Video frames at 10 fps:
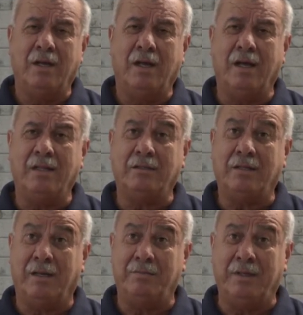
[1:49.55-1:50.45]
هذا
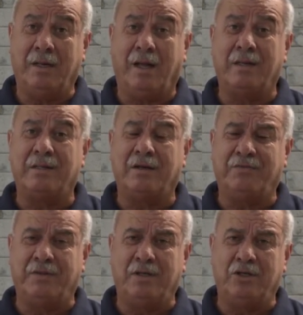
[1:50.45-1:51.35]
تعبير عن
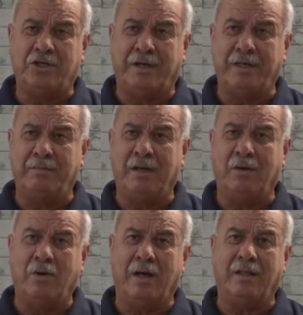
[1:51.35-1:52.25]
رفض للجريمة
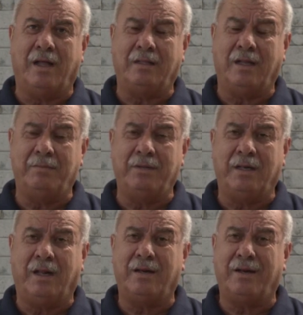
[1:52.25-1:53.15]
وهذا
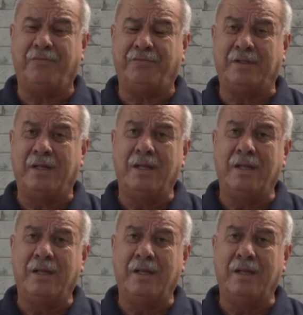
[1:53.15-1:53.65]
تعبير عن رفض